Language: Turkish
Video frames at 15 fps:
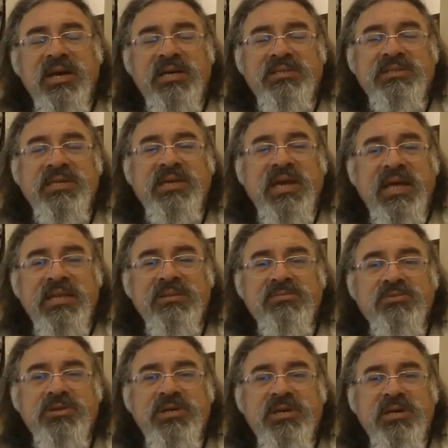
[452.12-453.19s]
Hasta
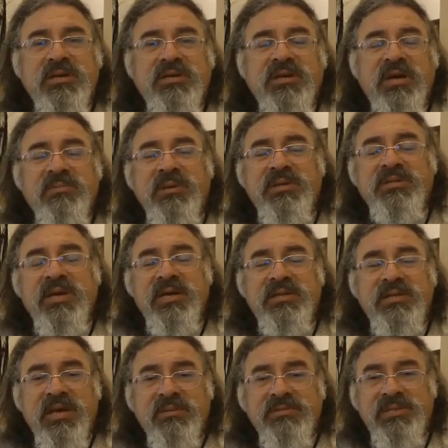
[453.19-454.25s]
geldi buraya,
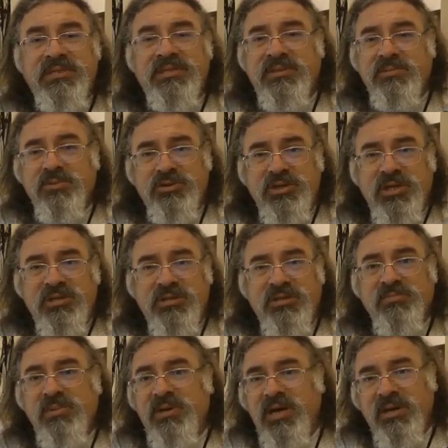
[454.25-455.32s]
ameliyathanede absesini
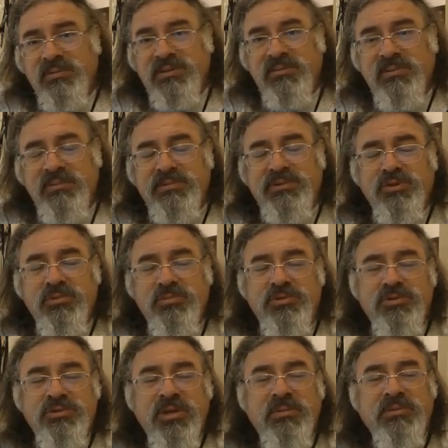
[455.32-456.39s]
boşalttık. Bayağı abse mapse
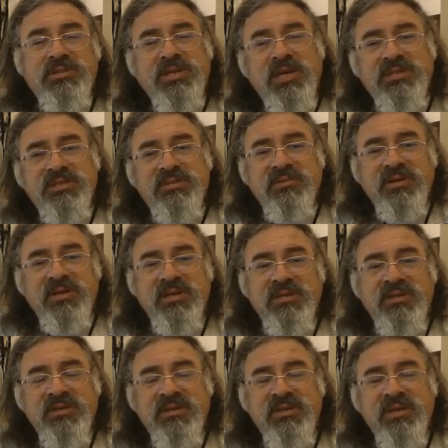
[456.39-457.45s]
olmuştu ama şanslı
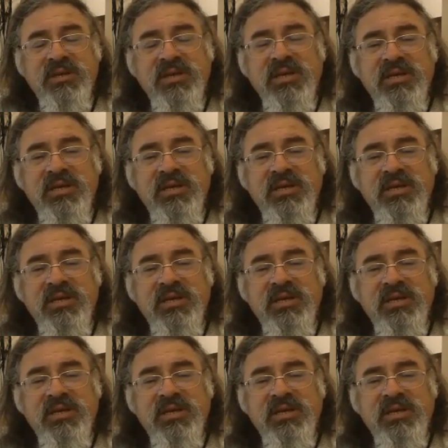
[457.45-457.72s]
bakaydı.